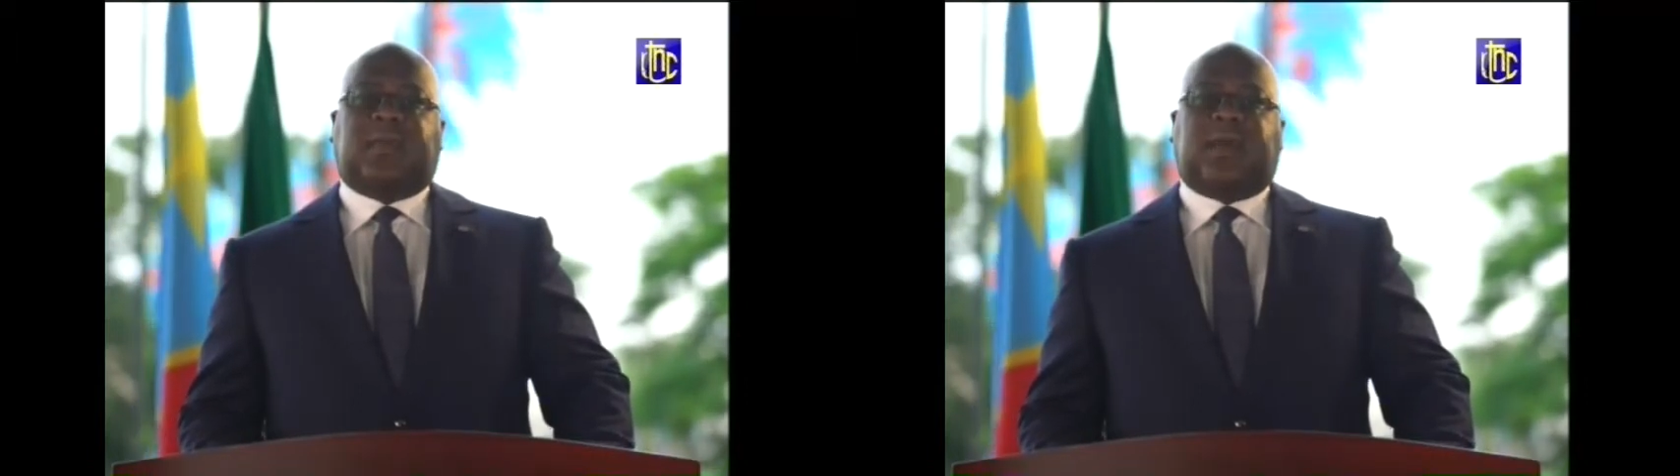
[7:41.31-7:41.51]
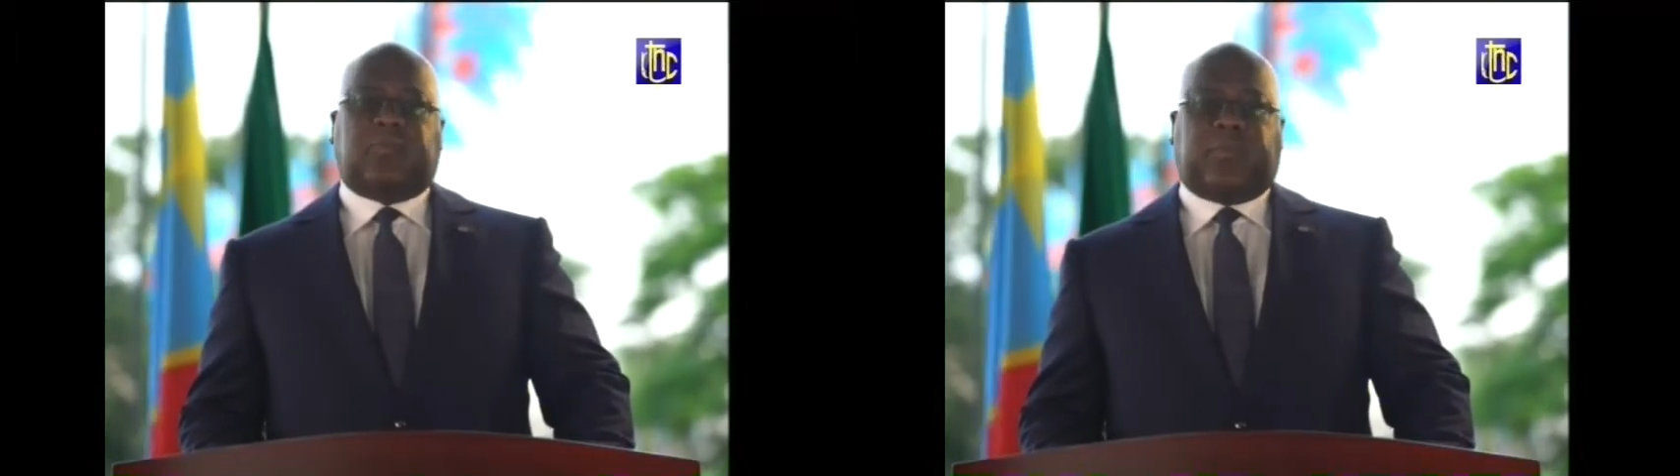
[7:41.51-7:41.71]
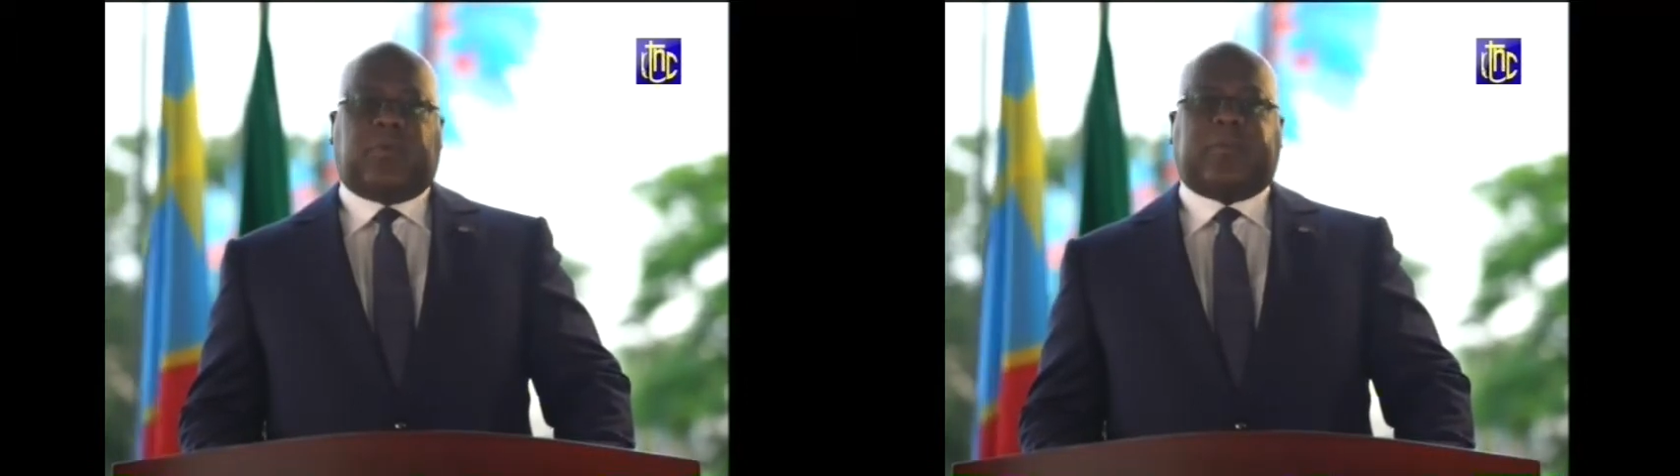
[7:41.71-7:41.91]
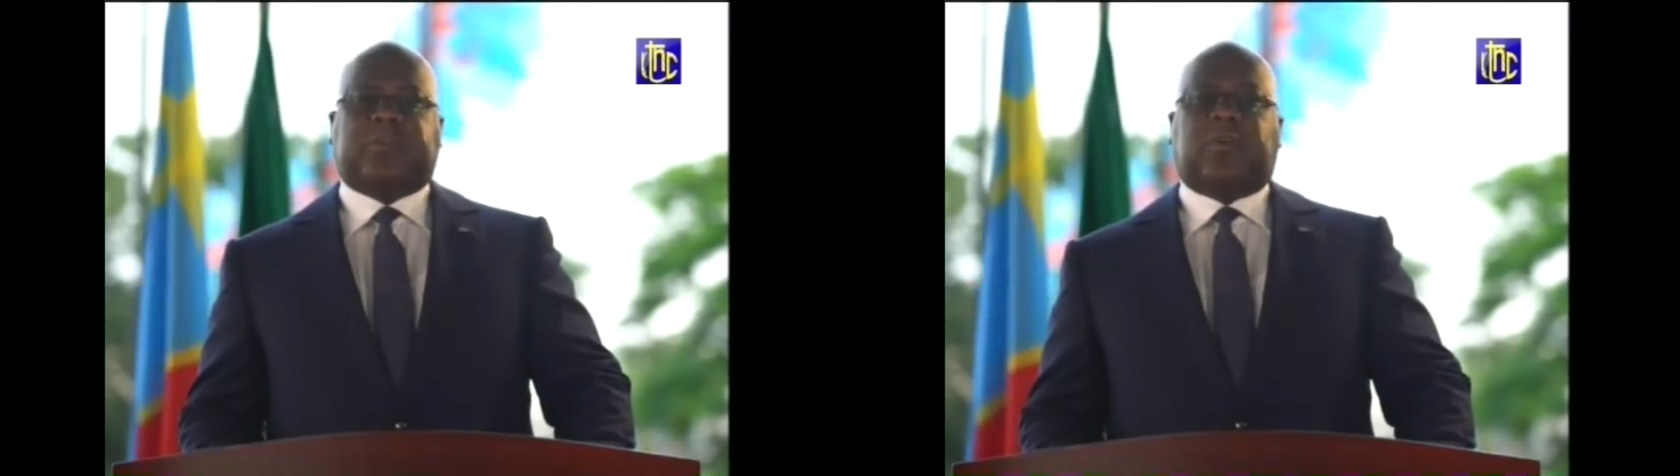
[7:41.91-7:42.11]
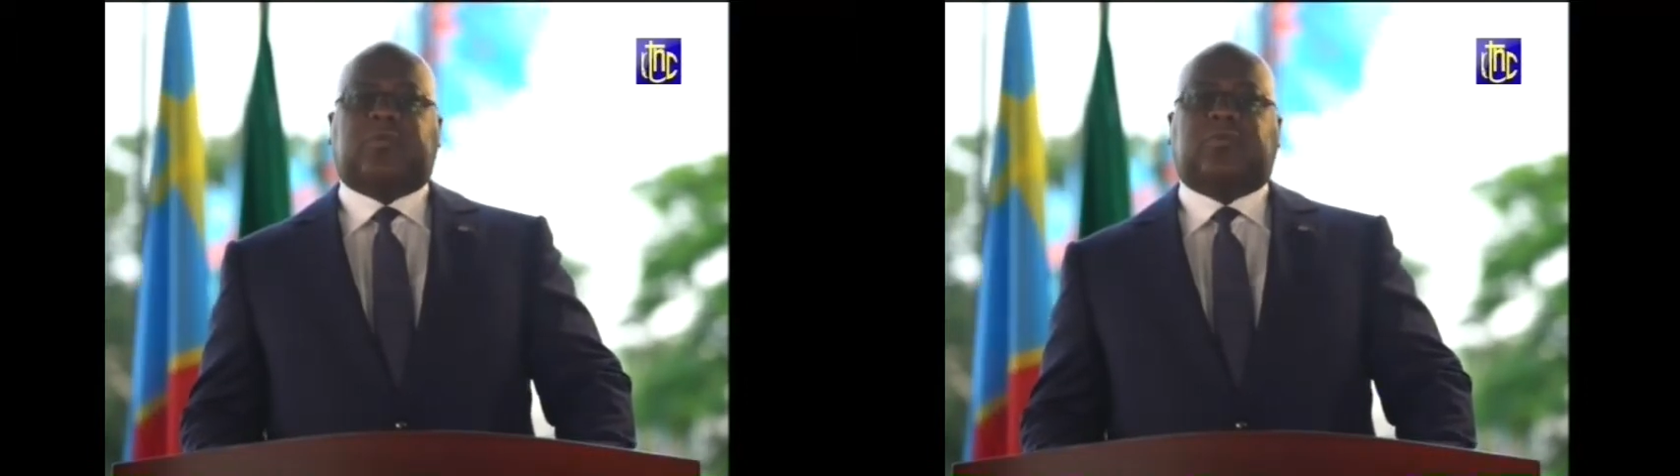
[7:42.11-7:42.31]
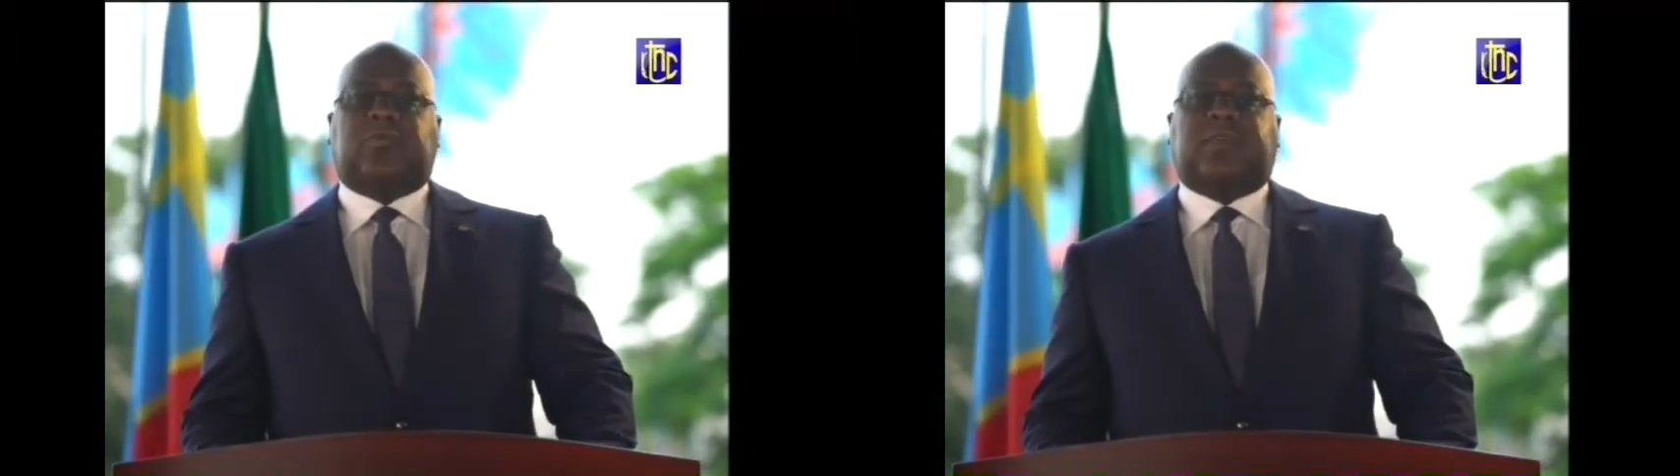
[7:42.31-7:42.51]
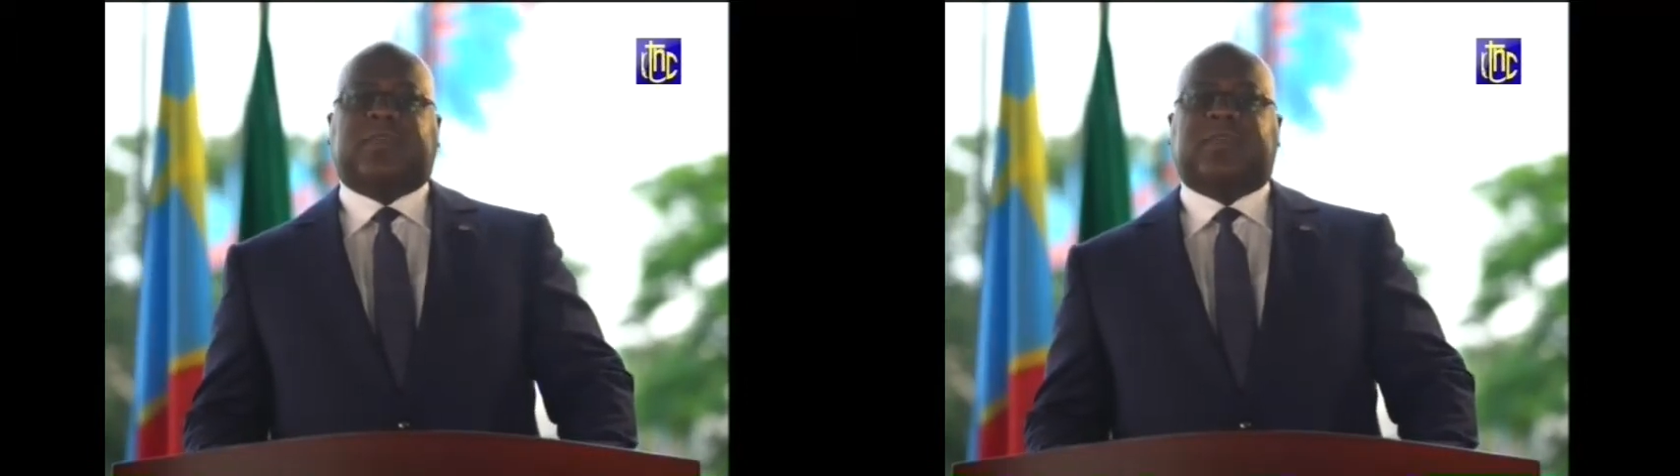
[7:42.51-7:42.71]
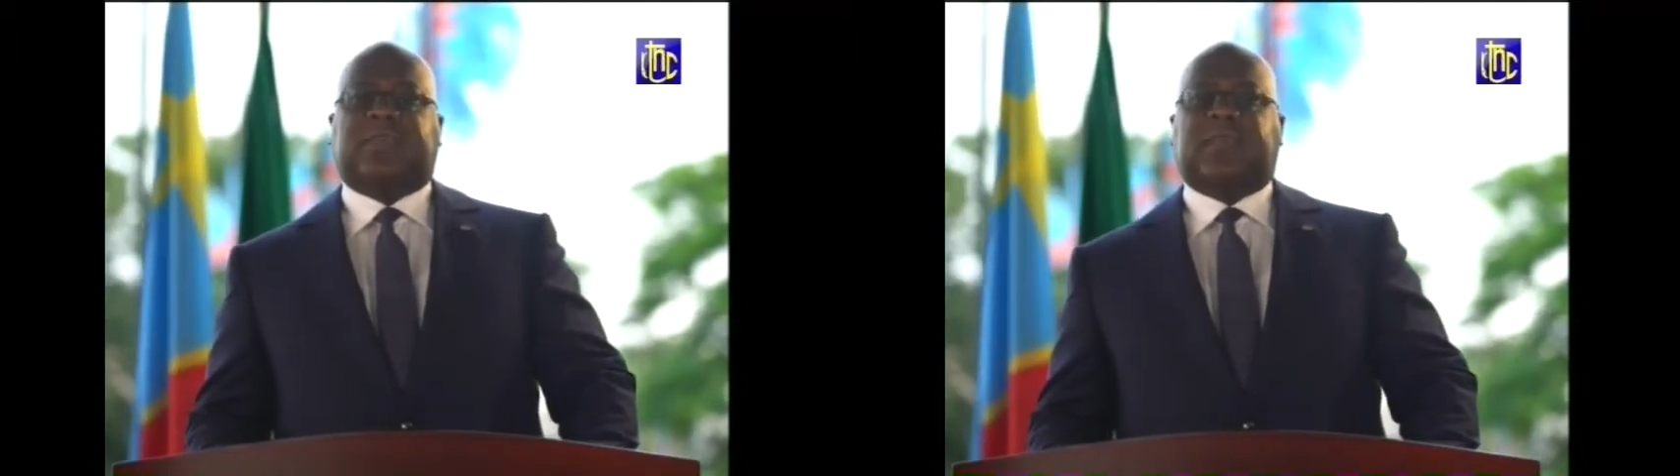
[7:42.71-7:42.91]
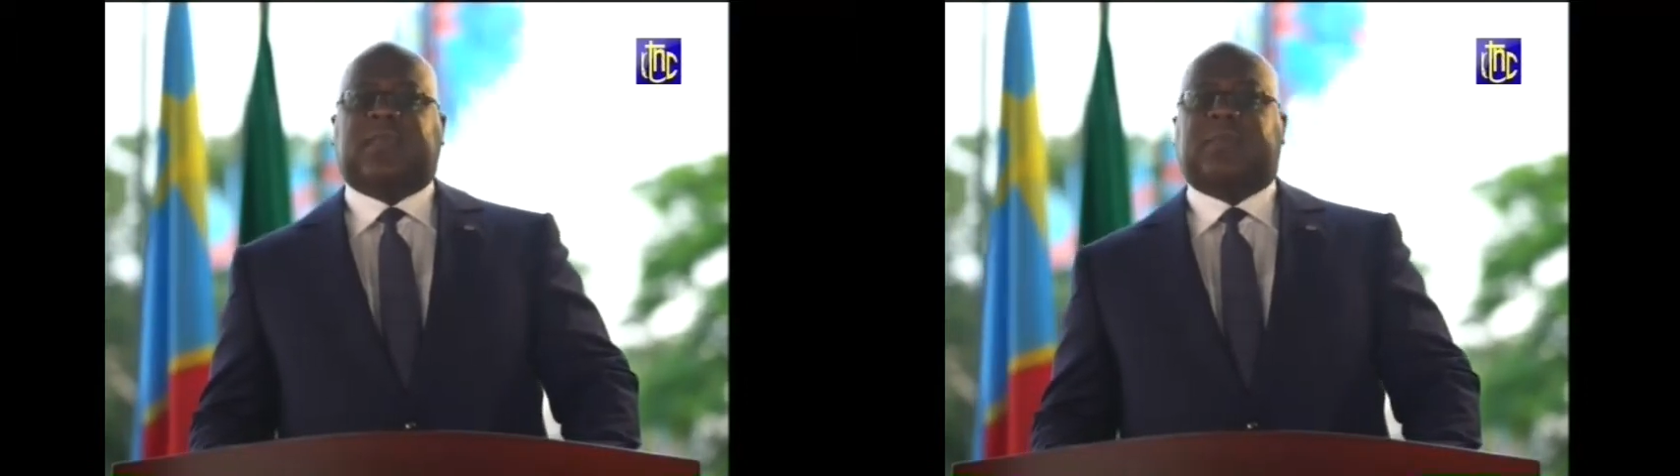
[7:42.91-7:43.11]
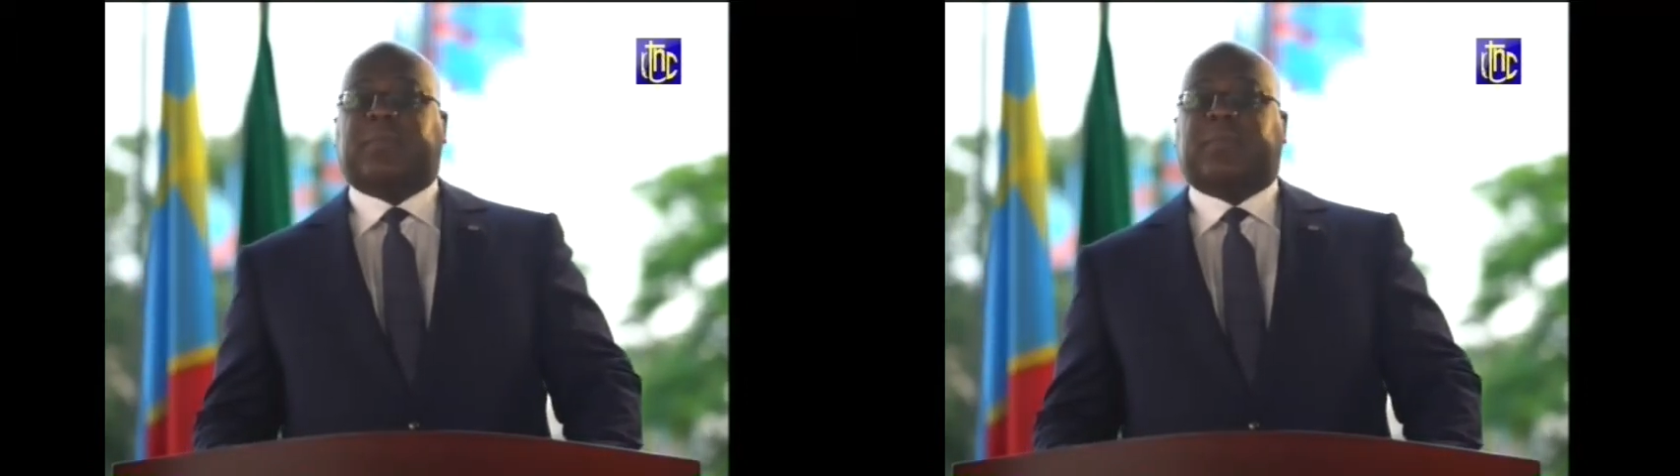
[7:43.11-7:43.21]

à nos professeurs d'université qui